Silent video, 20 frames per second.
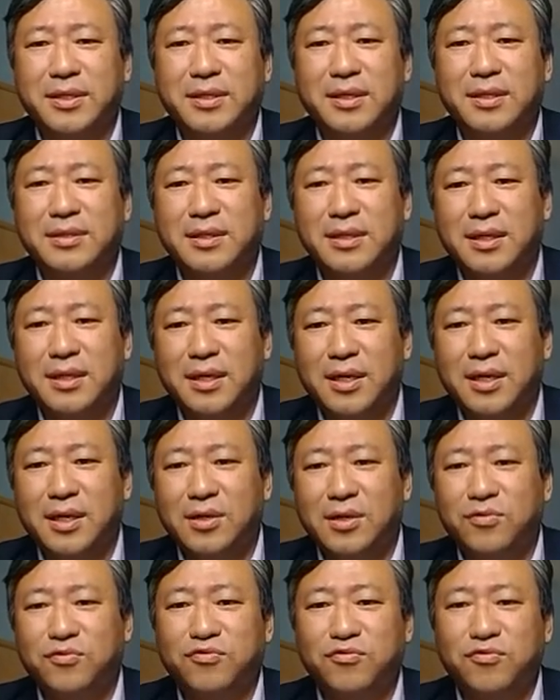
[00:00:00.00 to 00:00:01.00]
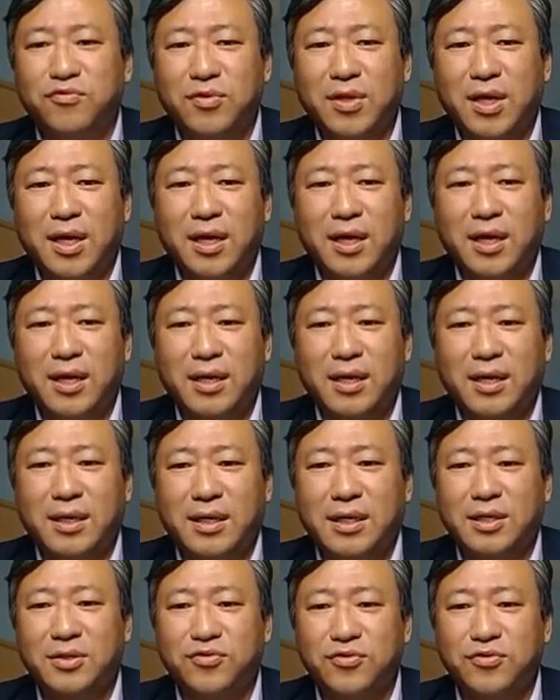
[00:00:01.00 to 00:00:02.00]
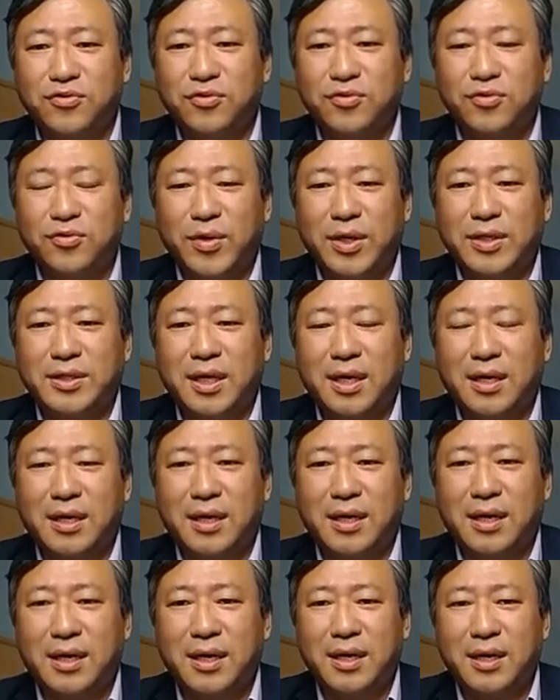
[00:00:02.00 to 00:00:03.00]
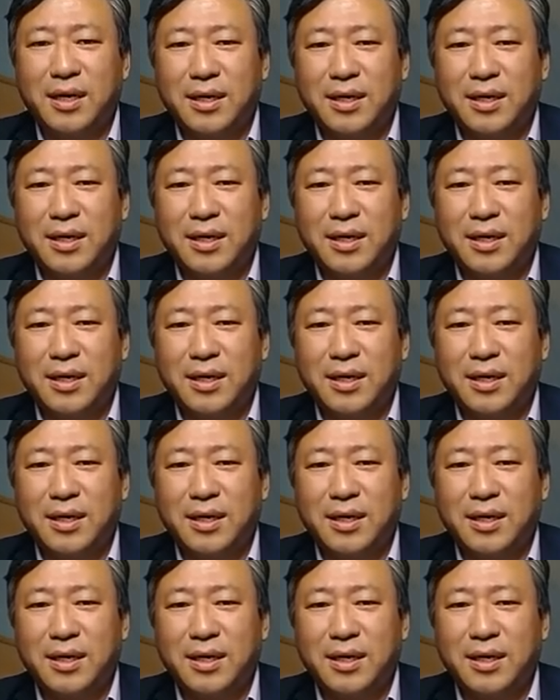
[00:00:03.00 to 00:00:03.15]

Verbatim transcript: 이게 이제 국내 기술 회사가